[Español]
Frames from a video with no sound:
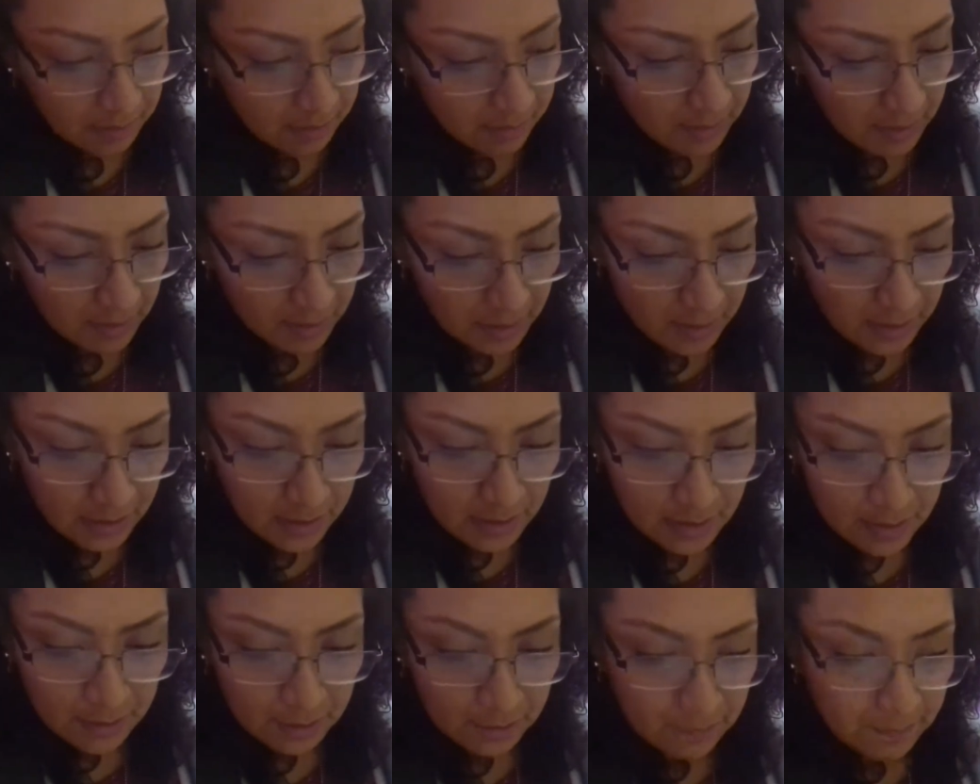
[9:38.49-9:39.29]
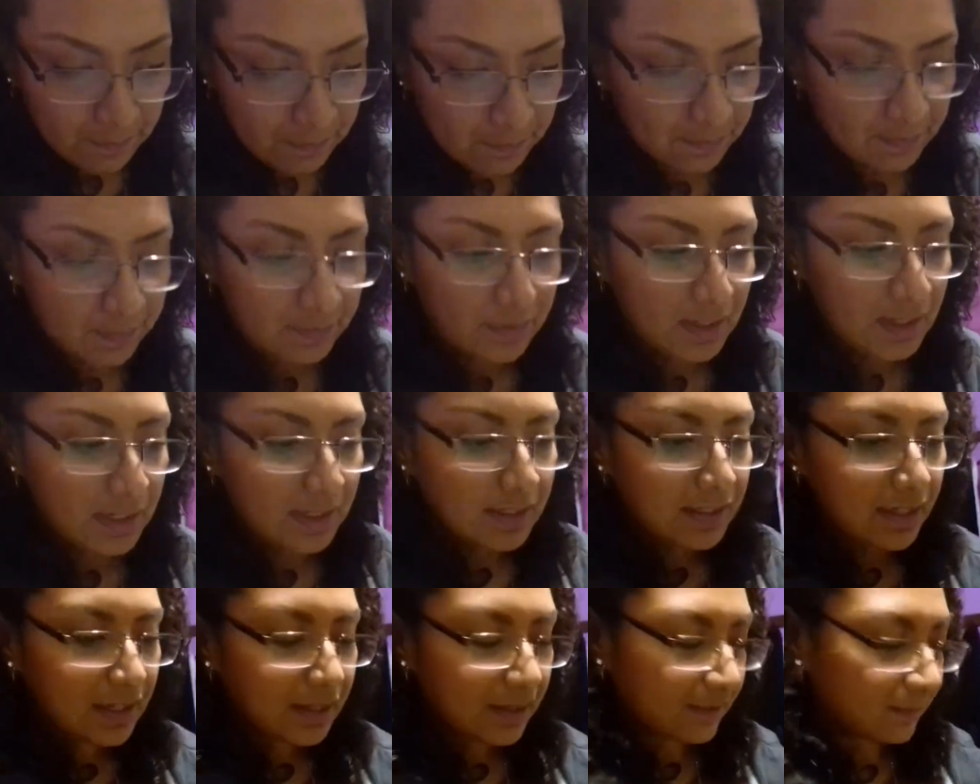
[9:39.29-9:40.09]
Mi...
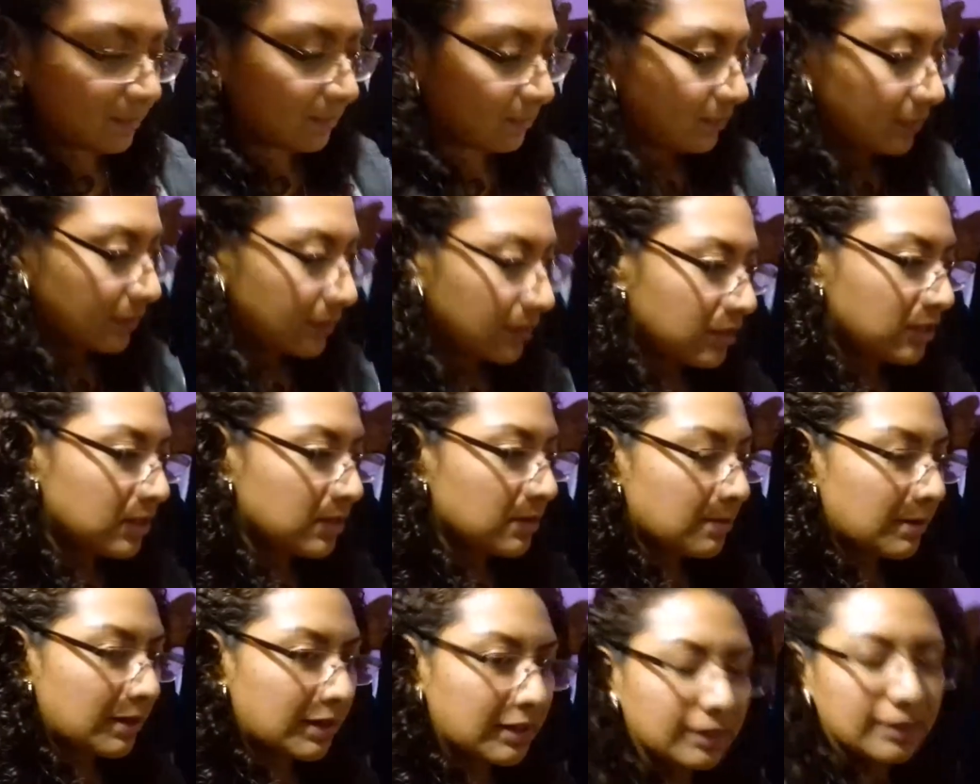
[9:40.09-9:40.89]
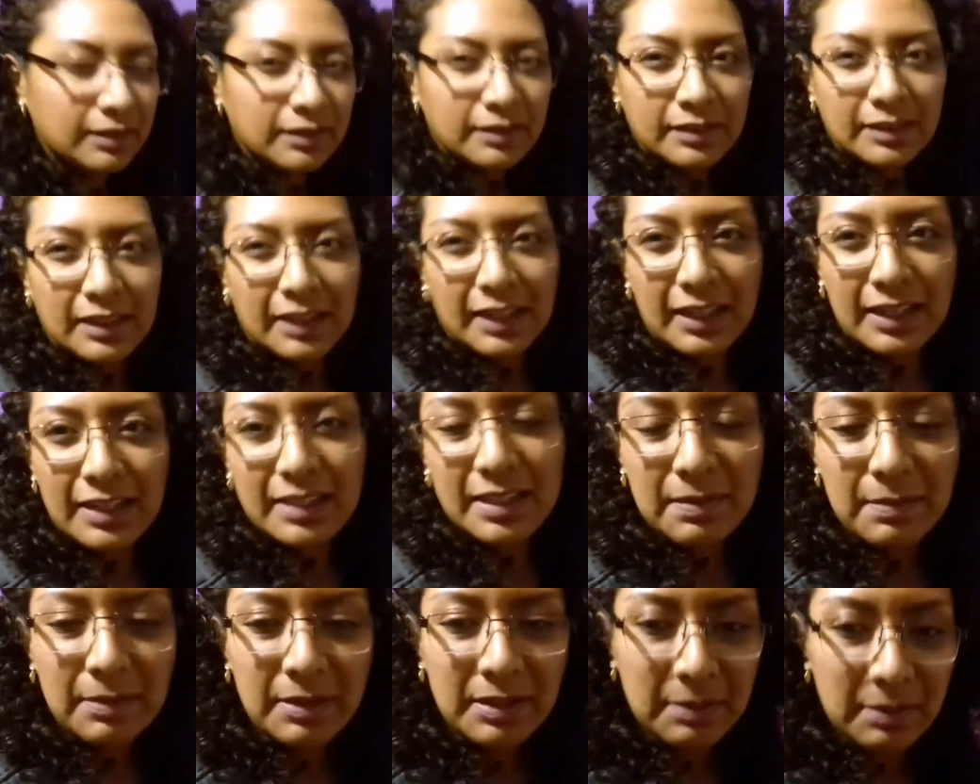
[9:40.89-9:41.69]
Esta chiva...
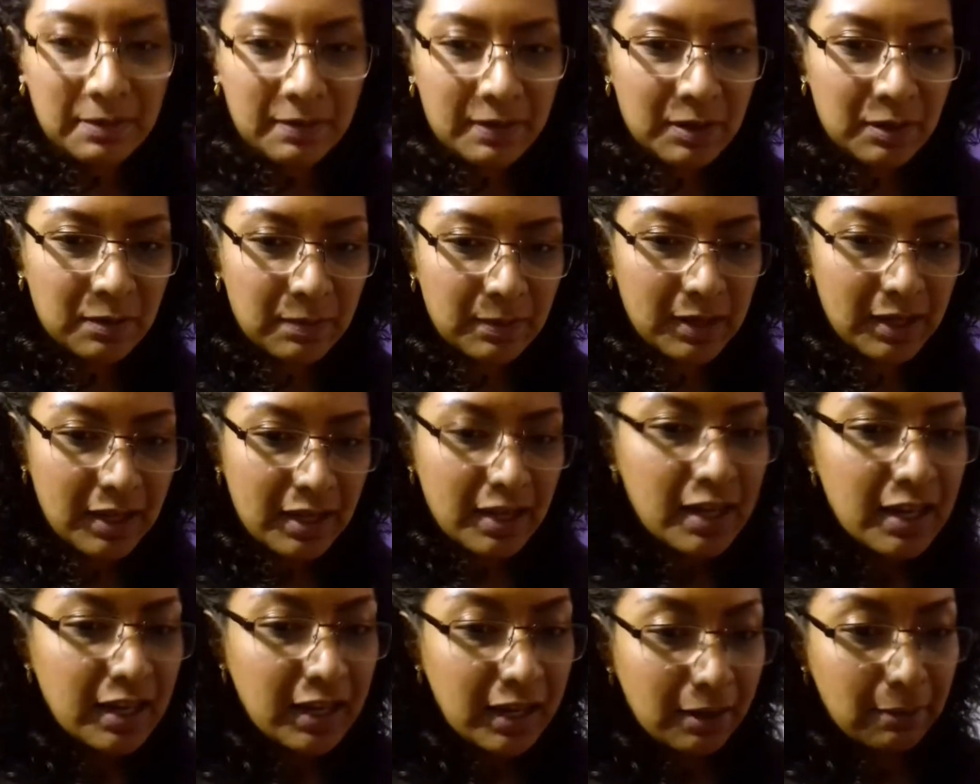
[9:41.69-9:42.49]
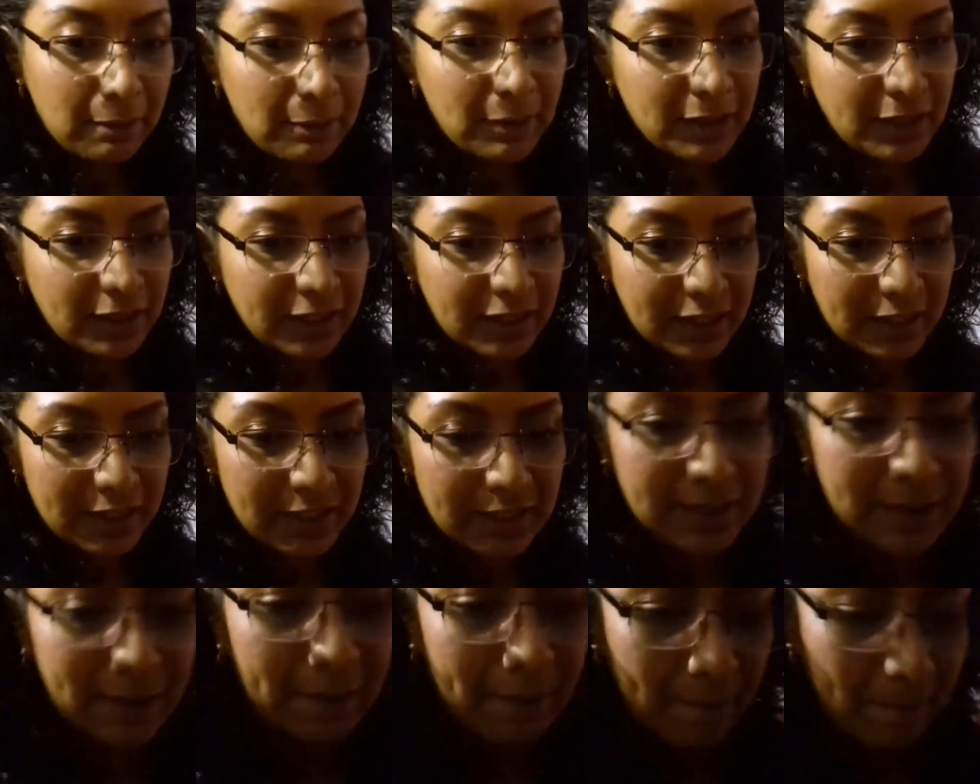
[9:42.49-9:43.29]
Ah, siempre se me va el nombre. Carpeta,
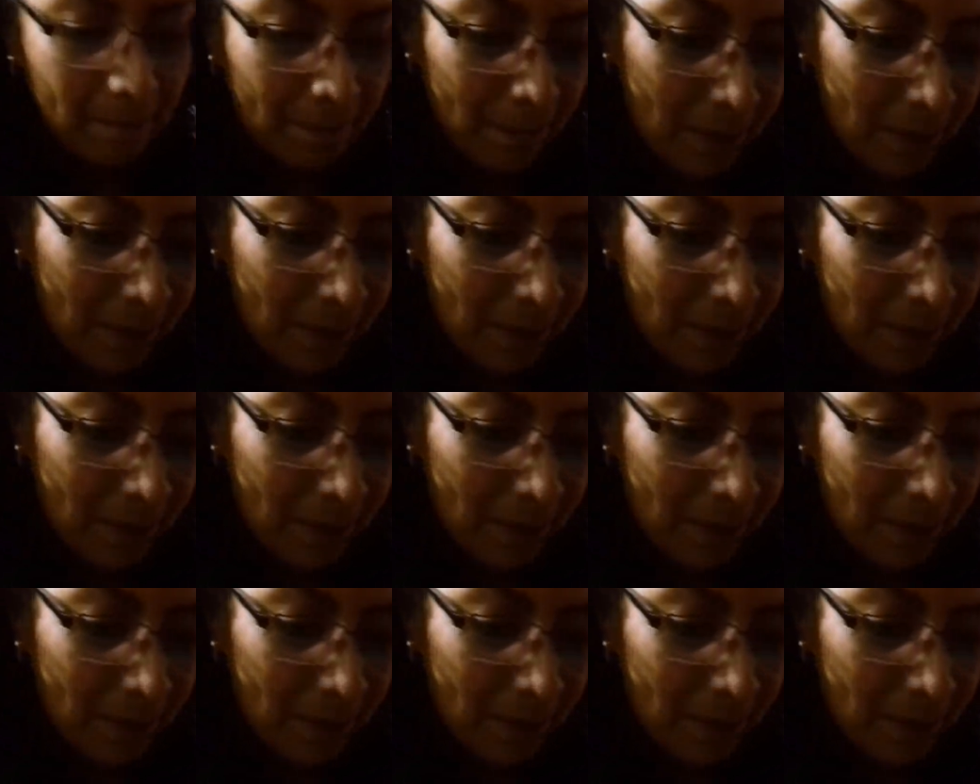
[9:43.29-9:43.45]
aquí está.